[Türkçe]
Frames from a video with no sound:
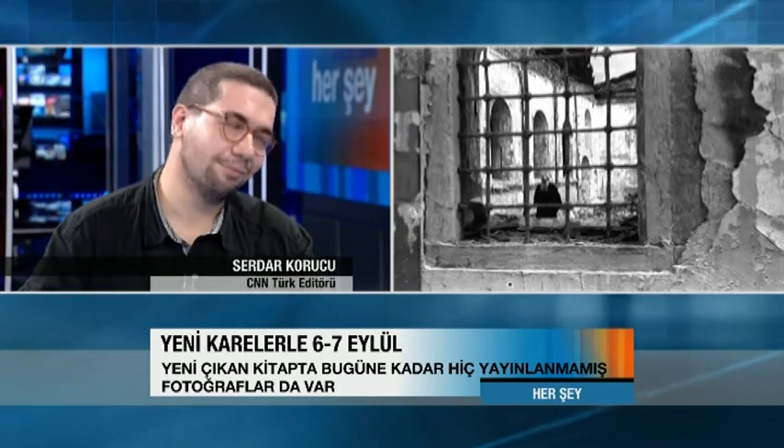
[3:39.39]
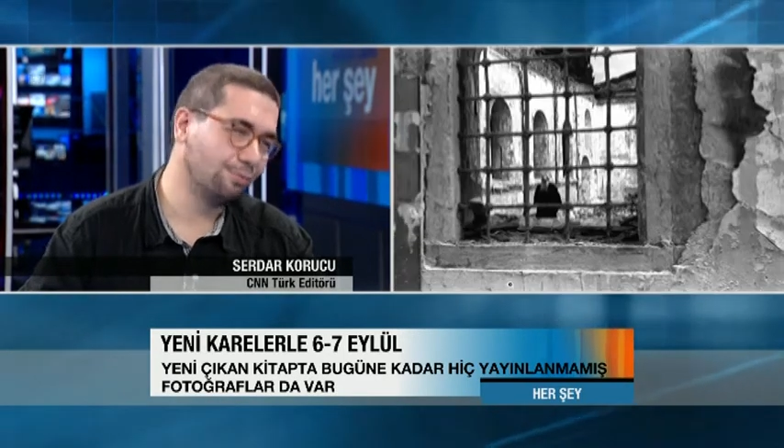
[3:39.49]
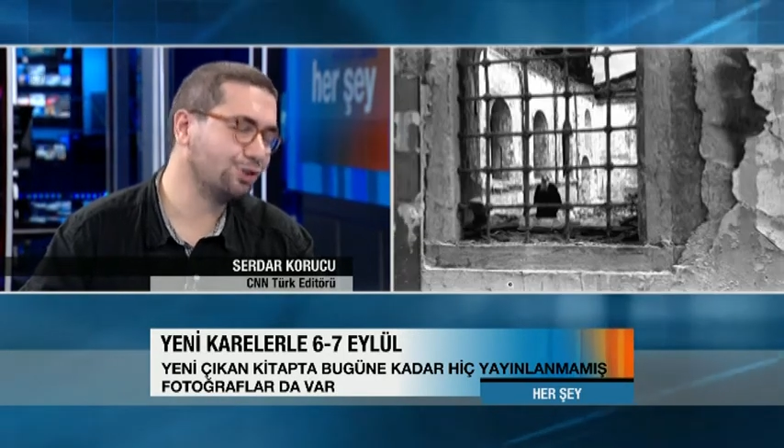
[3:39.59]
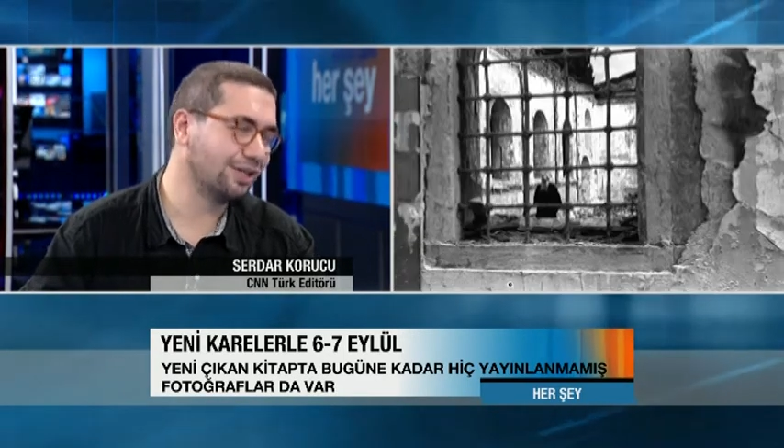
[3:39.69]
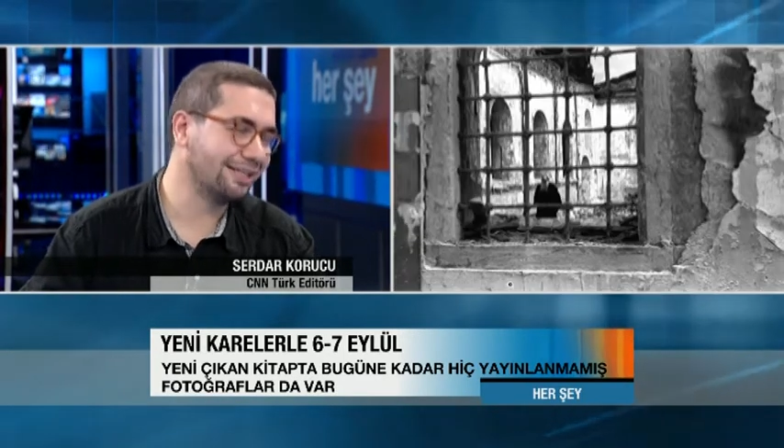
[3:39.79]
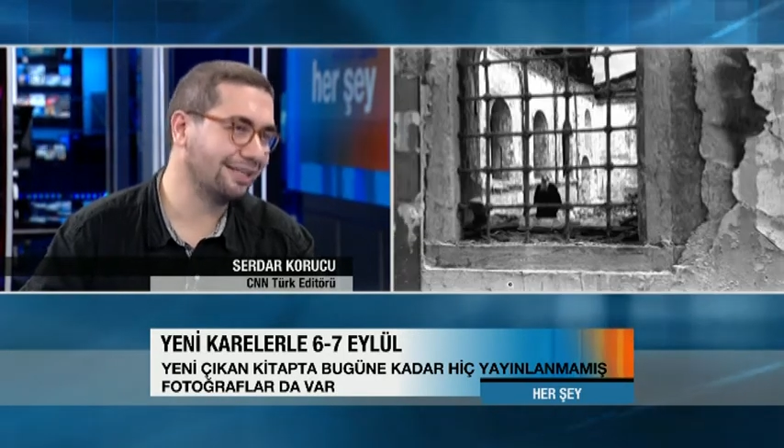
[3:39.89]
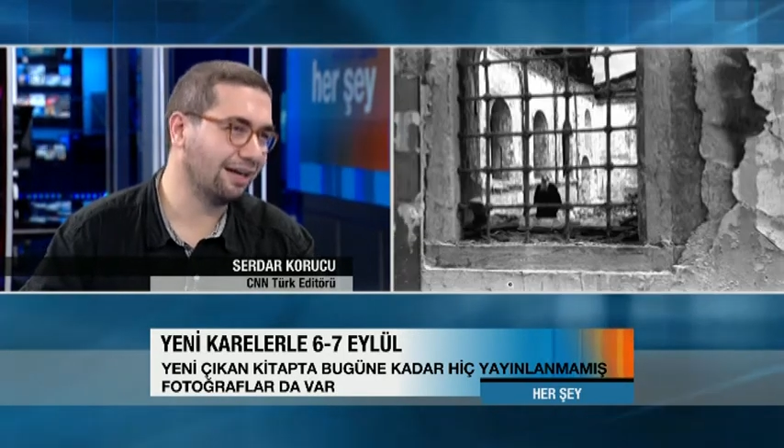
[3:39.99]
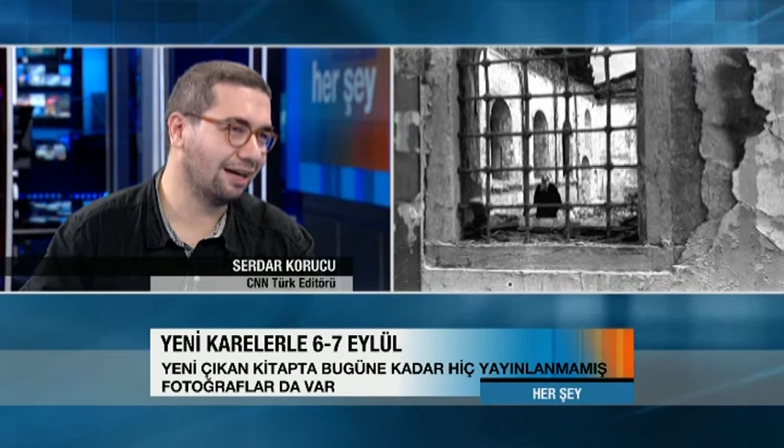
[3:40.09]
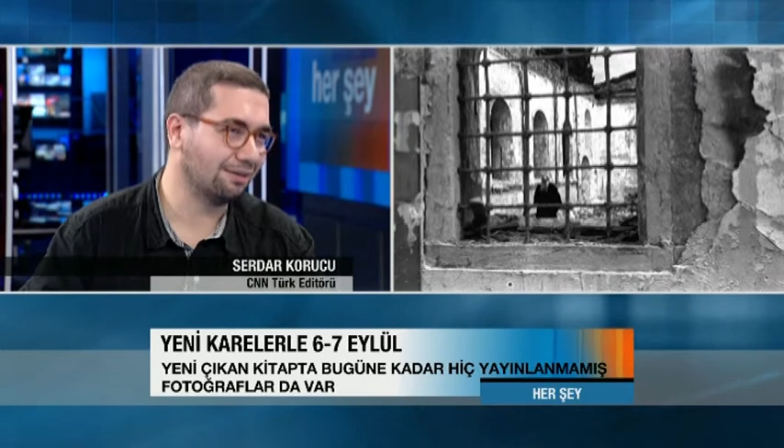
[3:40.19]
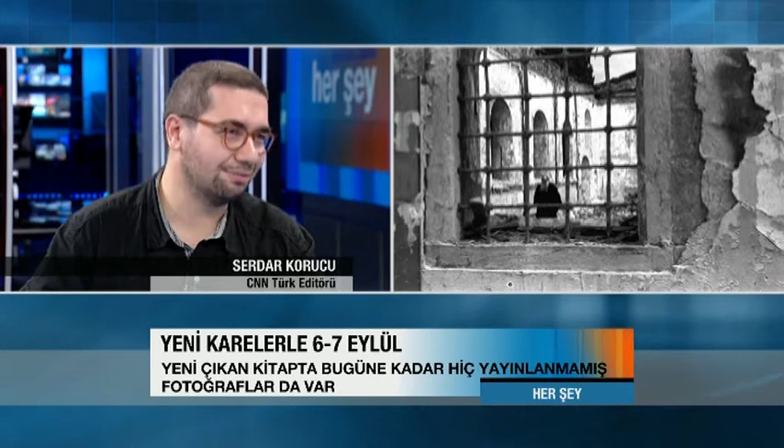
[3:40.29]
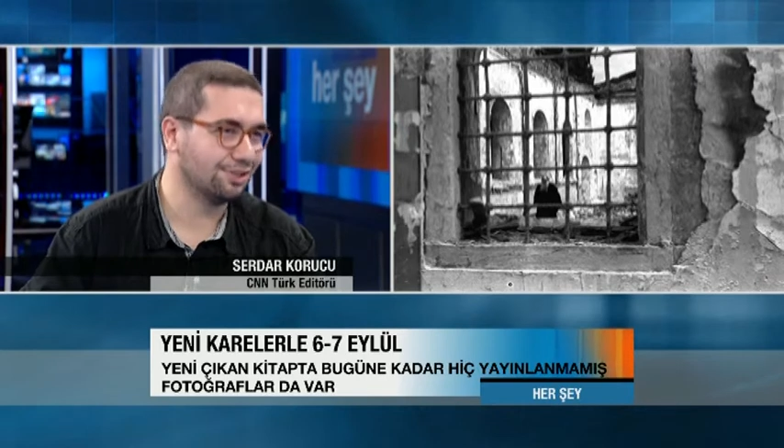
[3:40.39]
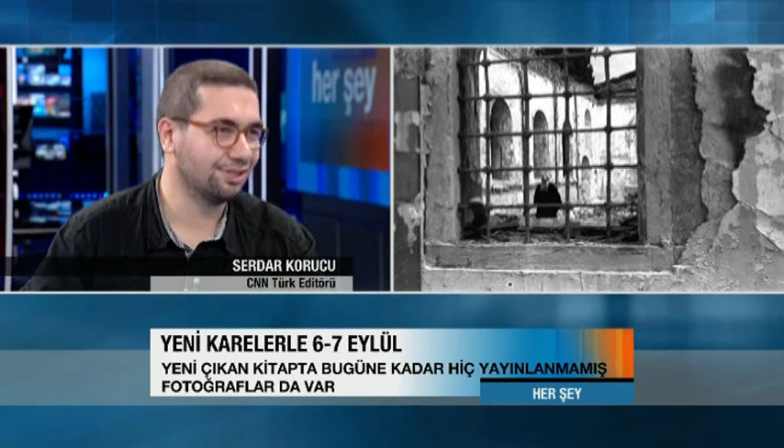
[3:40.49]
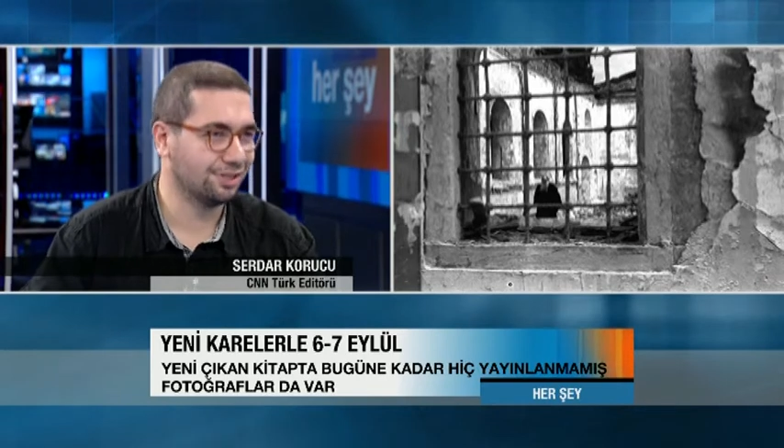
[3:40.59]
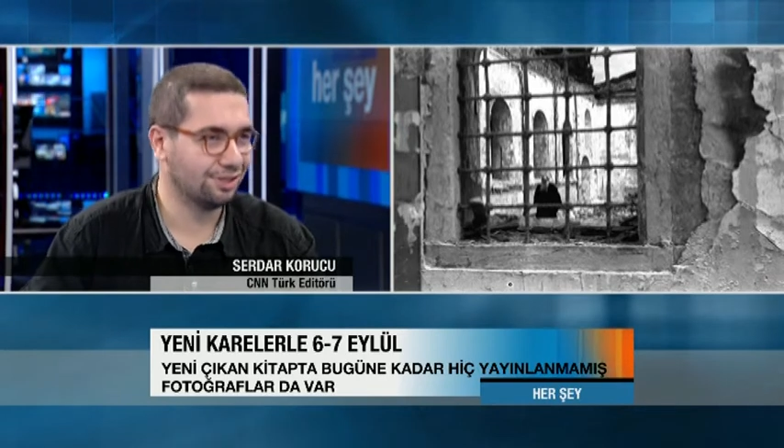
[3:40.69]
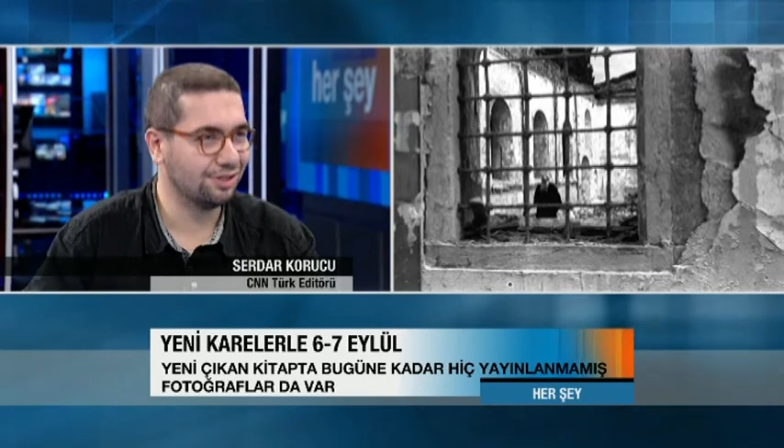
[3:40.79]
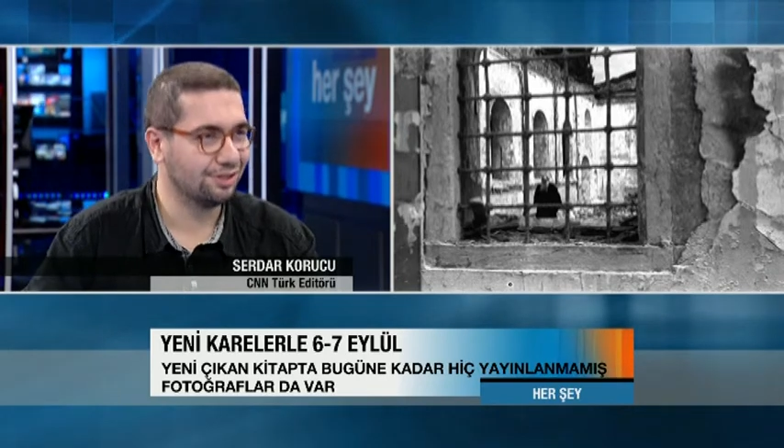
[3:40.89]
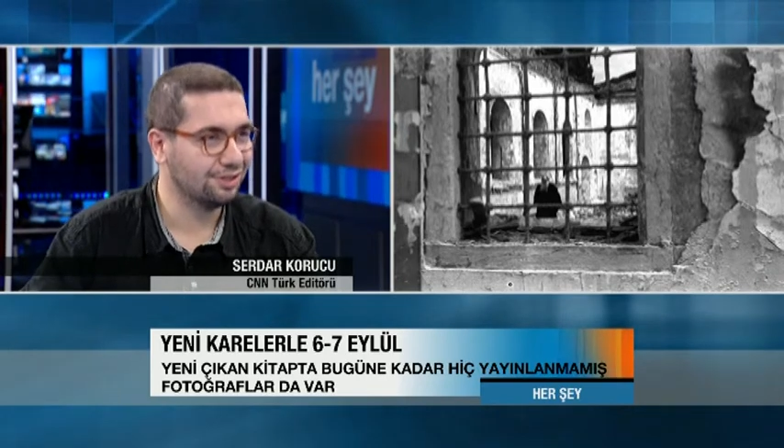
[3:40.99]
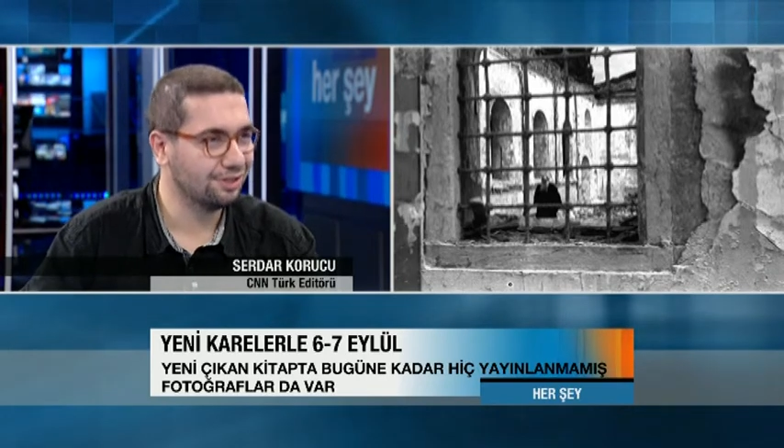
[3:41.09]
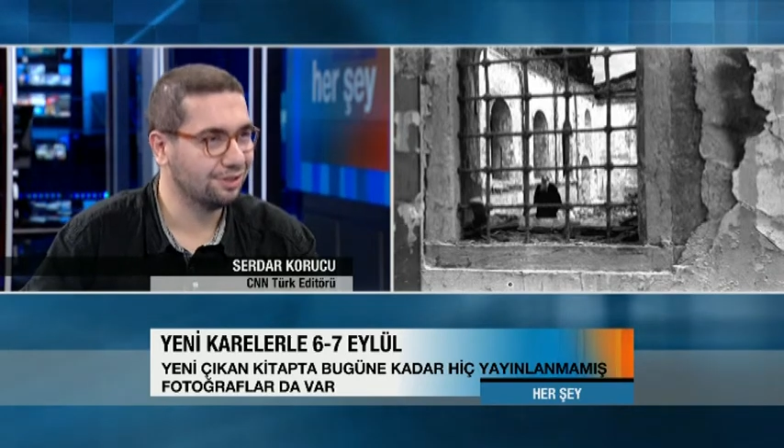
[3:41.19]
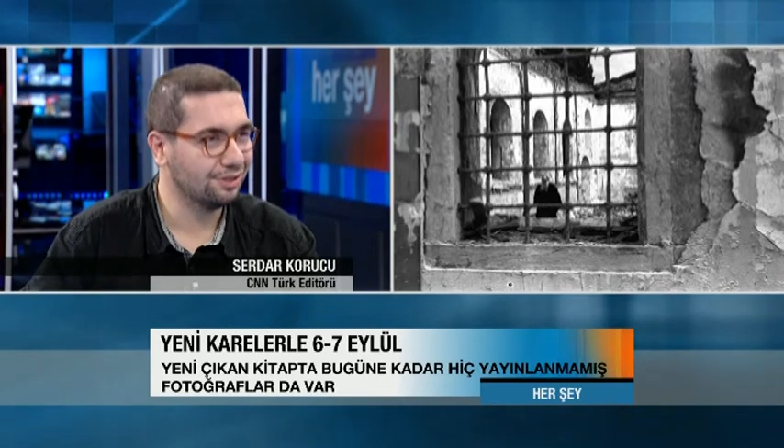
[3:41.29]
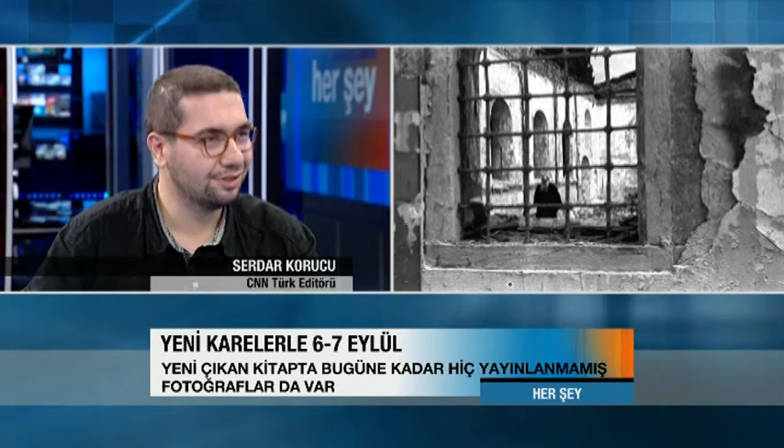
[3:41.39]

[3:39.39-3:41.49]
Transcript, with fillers: Bu şekilde o sayede affa uğramış. Peki